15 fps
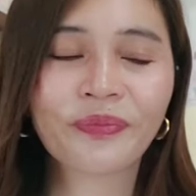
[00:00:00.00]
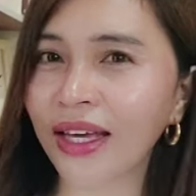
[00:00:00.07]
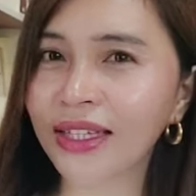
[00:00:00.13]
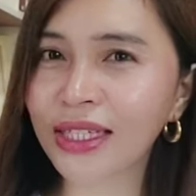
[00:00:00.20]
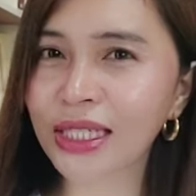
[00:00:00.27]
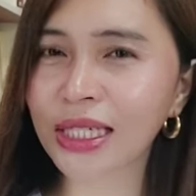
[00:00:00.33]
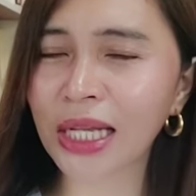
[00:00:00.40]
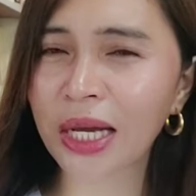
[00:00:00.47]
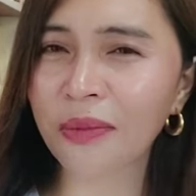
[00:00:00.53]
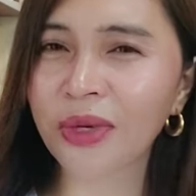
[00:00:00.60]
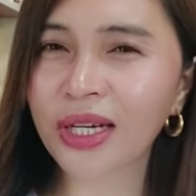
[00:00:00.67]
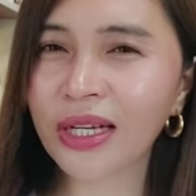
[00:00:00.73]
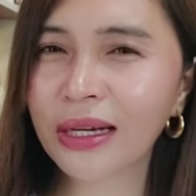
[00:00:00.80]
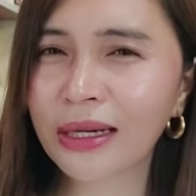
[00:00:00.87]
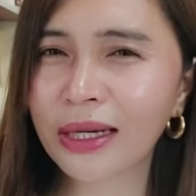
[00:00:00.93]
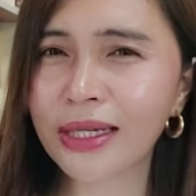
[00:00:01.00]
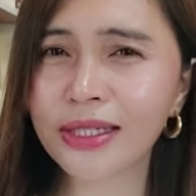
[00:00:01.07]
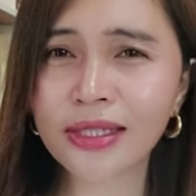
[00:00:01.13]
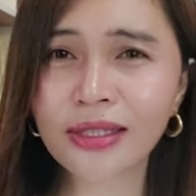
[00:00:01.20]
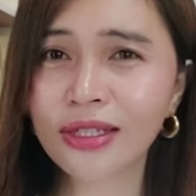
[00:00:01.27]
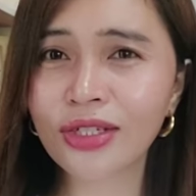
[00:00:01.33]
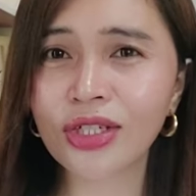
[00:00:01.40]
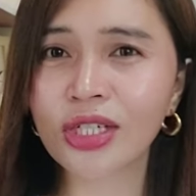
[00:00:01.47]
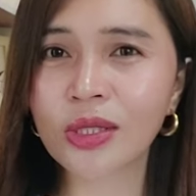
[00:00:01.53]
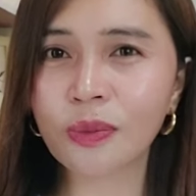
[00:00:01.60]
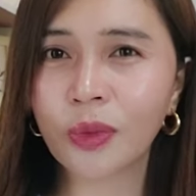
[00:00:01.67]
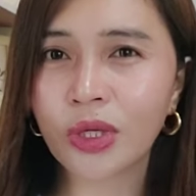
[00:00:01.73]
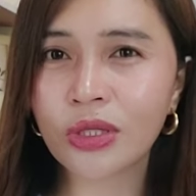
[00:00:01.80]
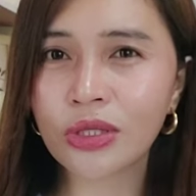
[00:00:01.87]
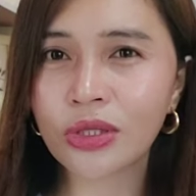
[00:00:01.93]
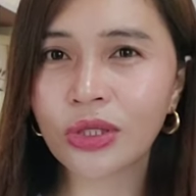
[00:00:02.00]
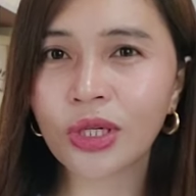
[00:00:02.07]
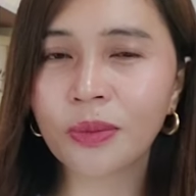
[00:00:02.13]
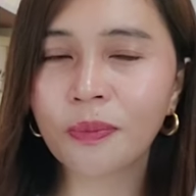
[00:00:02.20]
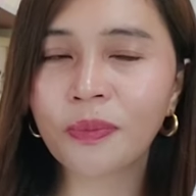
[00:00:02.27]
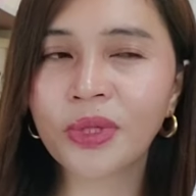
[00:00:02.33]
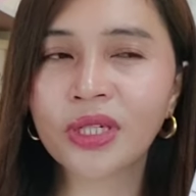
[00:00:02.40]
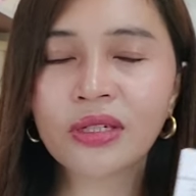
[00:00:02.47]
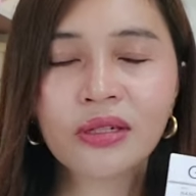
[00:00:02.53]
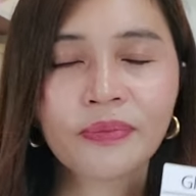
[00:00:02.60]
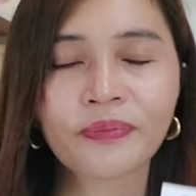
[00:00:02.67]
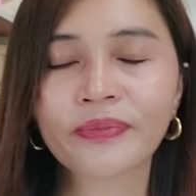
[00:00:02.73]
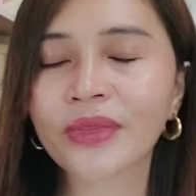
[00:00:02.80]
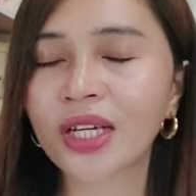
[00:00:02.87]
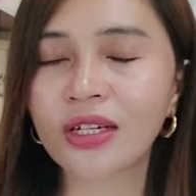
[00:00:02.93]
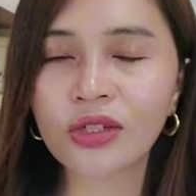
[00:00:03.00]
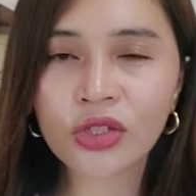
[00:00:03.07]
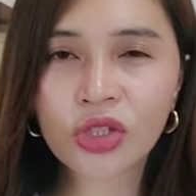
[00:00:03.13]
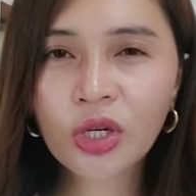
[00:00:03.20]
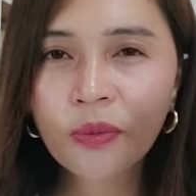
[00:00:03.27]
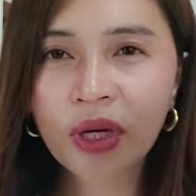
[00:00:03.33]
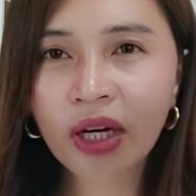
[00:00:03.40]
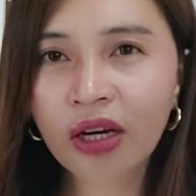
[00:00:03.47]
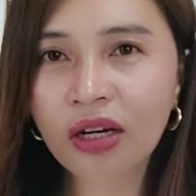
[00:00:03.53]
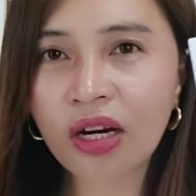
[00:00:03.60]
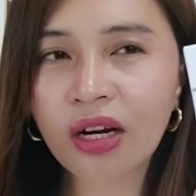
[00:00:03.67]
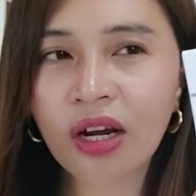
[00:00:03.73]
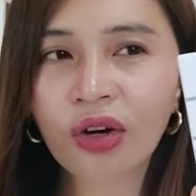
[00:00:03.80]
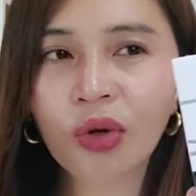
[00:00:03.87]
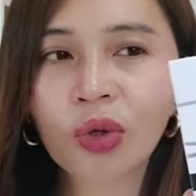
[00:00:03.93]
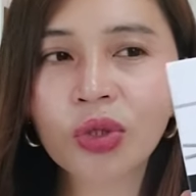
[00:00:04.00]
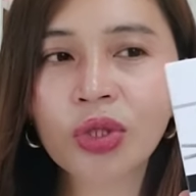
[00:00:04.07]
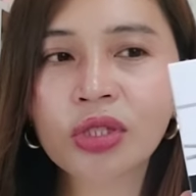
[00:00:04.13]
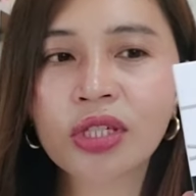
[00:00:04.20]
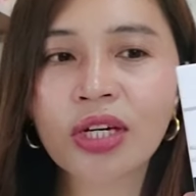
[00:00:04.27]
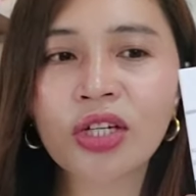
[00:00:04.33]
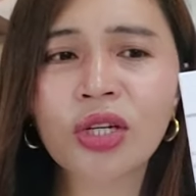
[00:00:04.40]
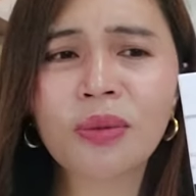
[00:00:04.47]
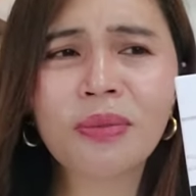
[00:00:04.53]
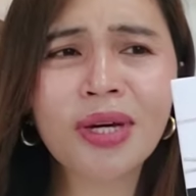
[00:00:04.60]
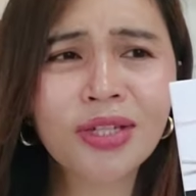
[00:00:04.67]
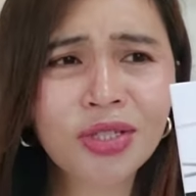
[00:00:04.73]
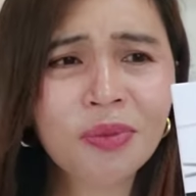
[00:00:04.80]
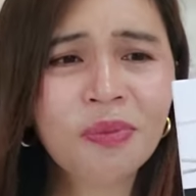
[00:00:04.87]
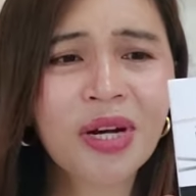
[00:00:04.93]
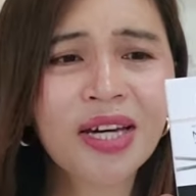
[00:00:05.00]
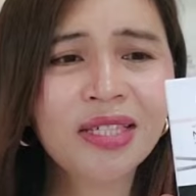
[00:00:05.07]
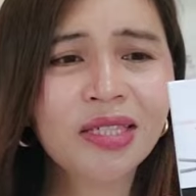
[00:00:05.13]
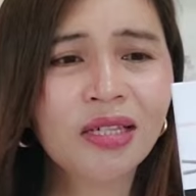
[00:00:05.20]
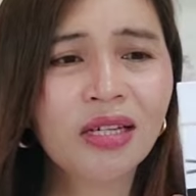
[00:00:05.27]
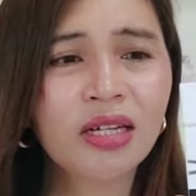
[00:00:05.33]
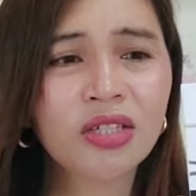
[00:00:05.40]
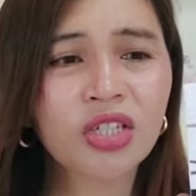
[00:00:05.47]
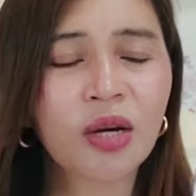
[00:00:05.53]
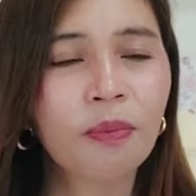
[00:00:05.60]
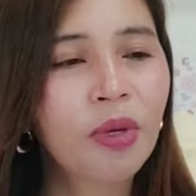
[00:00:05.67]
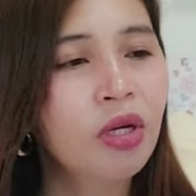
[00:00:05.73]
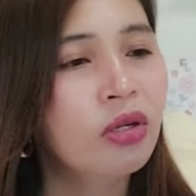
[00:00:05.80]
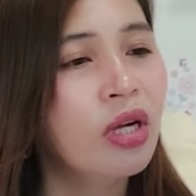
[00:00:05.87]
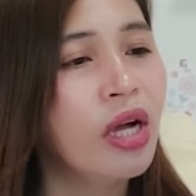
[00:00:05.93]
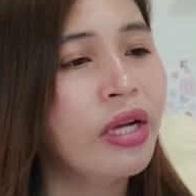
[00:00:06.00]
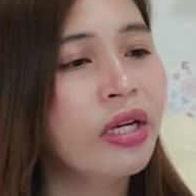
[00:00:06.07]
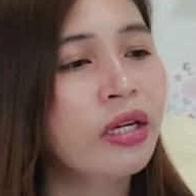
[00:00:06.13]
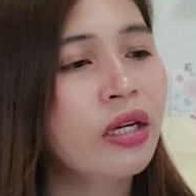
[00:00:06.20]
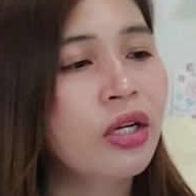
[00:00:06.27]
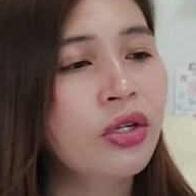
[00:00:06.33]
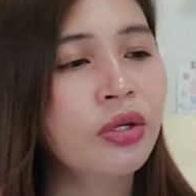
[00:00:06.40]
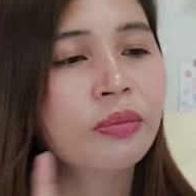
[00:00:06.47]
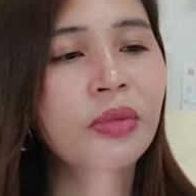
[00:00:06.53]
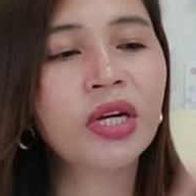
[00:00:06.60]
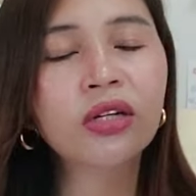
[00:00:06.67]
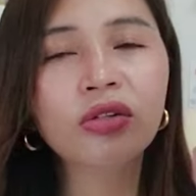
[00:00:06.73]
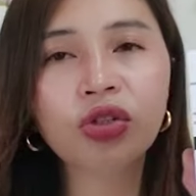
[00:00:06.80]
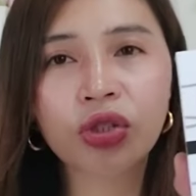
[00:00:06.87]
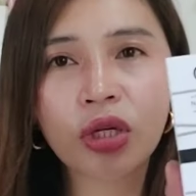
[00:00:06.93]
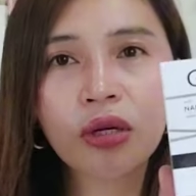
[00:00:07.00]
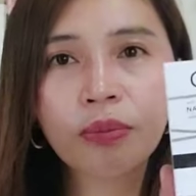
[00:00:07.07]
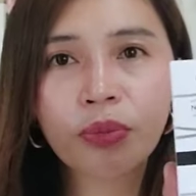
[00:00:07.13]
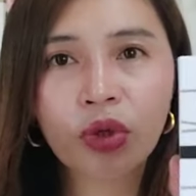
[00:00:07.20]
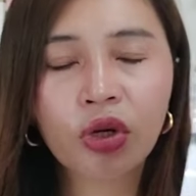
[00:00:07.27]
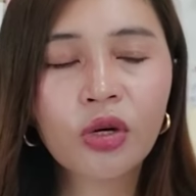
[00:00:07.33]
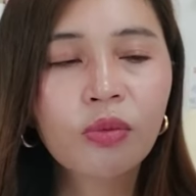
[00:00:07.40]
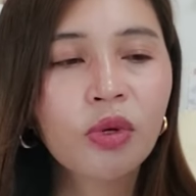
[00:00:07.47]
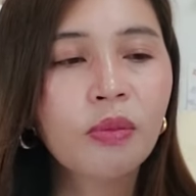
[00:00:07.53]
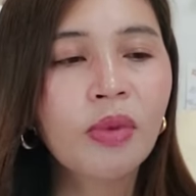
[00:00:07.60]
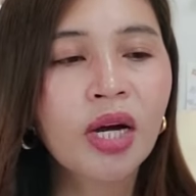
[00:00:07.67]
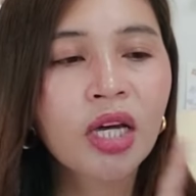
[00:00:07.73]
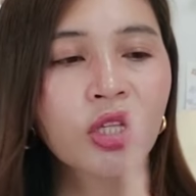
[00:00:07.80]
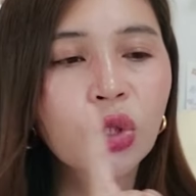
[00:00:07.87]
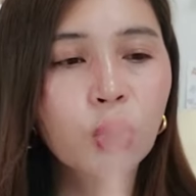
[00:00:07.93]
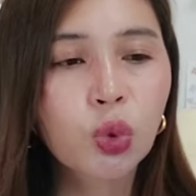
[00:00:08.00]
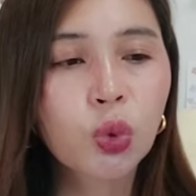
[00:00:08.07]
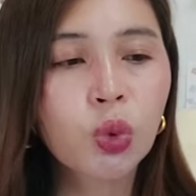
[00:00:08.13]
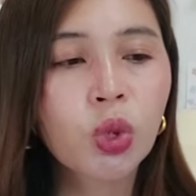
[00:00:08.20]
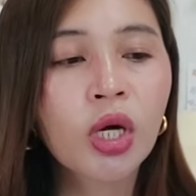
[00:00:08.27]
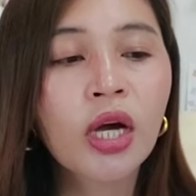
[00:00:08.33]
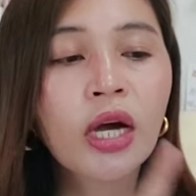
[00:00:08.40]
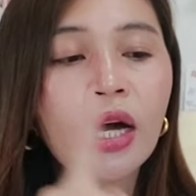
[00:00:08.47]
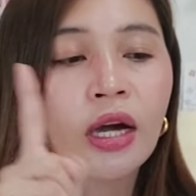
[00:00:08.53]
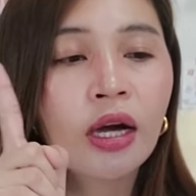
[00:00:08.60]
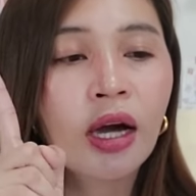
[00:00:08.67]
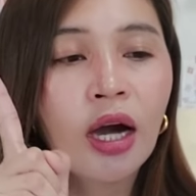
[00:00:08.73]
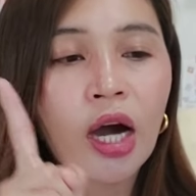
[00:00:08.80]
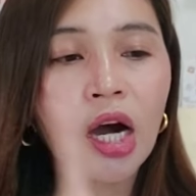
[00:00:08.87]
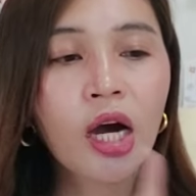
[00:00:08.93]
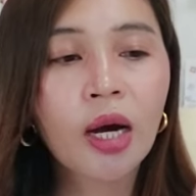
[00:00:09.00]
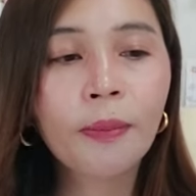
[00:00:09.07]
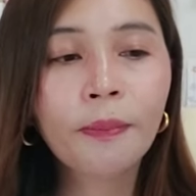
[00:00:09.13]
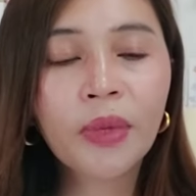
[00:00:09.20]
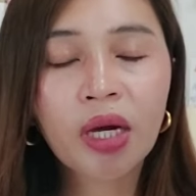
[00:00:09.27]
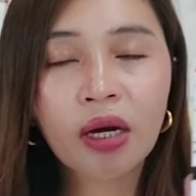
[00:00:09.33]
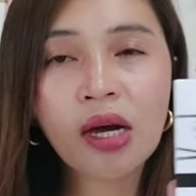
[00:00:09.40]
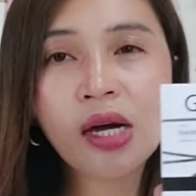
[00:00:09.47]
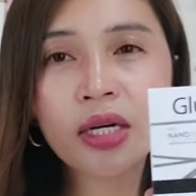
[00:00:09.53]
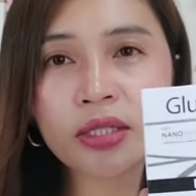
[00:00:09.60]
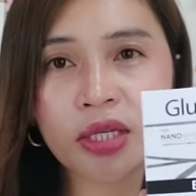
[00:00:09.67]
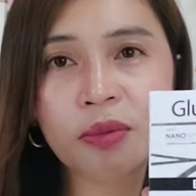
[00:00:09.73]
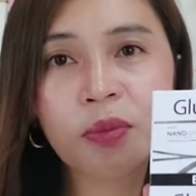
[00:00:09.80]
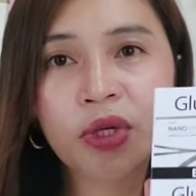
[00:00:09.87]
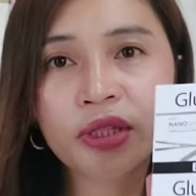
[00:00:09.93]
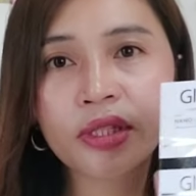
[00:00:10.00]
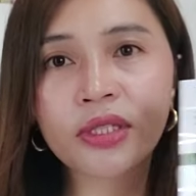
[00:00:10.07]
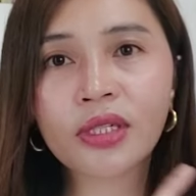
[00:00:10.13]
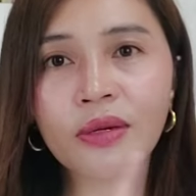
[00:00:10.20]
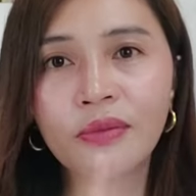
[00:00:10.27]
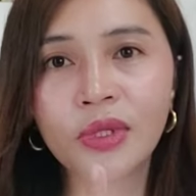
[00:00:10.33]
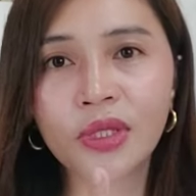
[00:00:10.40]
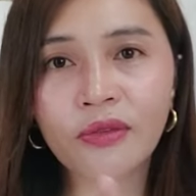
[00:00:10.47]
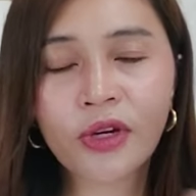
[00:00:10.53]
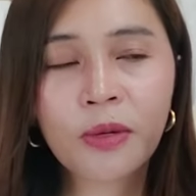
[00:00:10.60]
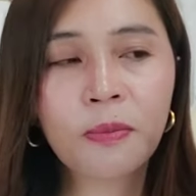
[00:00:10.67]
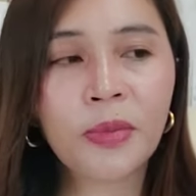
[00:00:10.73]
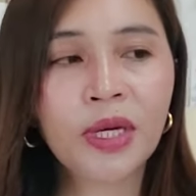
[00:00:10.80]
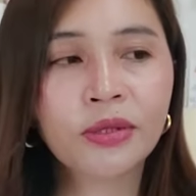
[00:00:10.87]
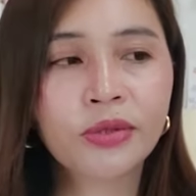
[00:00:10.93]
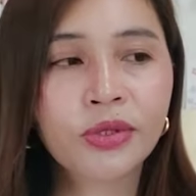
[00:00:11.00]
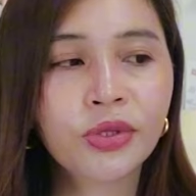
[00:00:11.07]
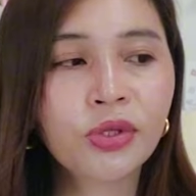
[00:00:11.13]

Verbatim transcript: And disclaimer lang guys, hindi siya sponsored, pero sobrang i-recommend ko to sa inyo. Medyo pricey lang siya, pero gaya ngayon, meron siyang promo, buy 2, um, makakasave ka ng 75 pesos.